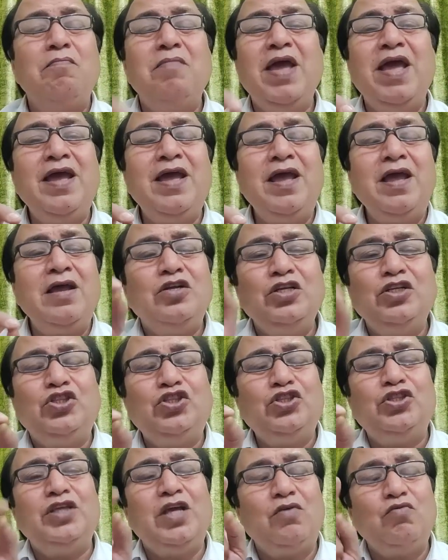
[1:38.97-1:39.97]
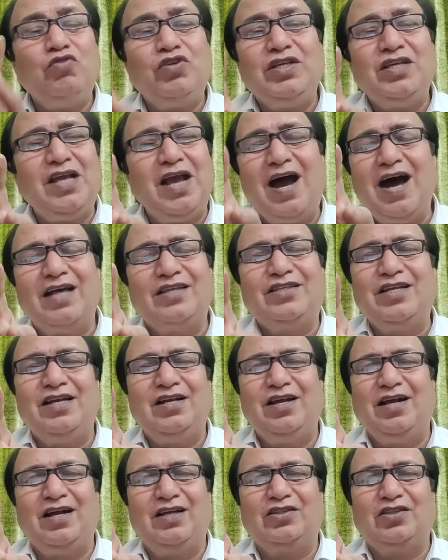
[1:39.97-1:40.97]
मैं नित्य उनकी हाजिरी
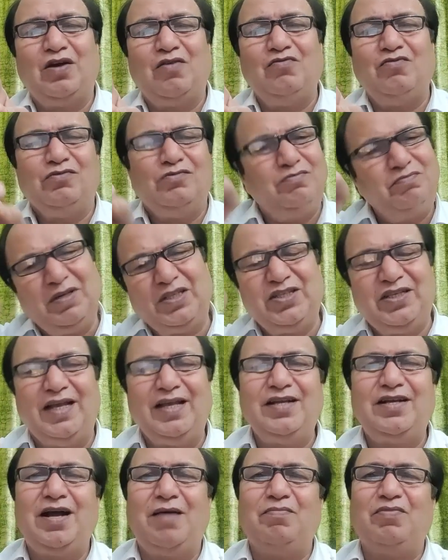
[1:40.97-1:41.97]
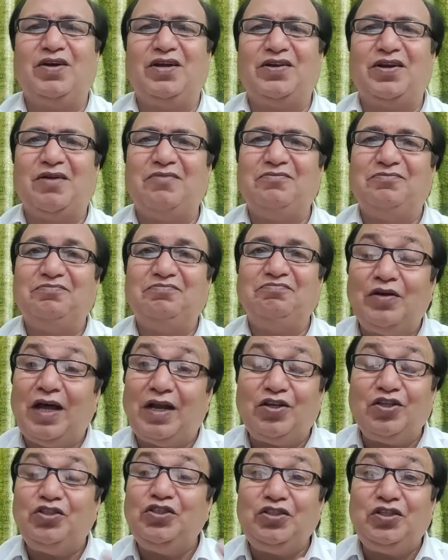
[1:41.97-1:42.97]
लगाता हूँ बस यही काम कर रहा हूँ
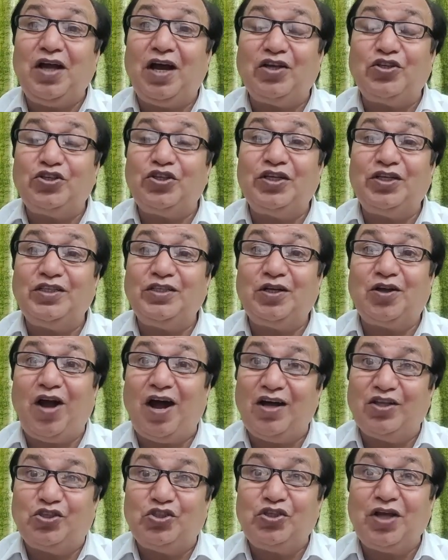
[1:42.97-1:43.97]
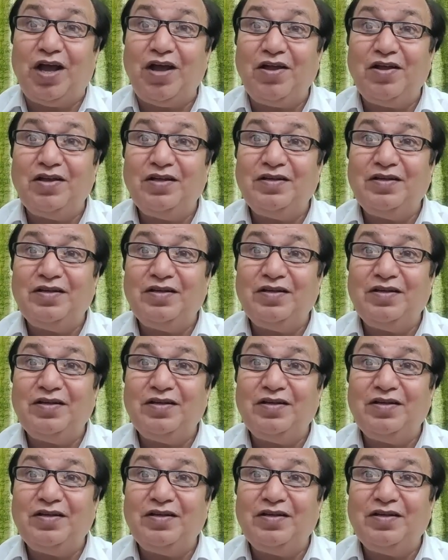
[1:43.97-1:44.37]
नारद जी ने आश्चर्य से कहा अच्छा